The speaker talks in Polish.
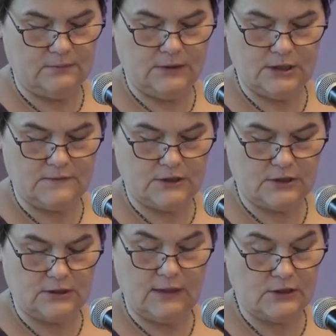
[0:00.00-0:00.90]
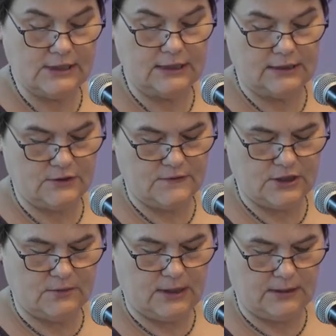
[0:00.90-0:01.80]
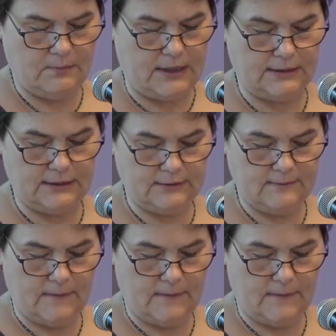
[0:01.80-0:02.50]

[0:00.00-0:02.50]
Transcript: Najświęc nawiedzenia Najświętszej Marii Panny.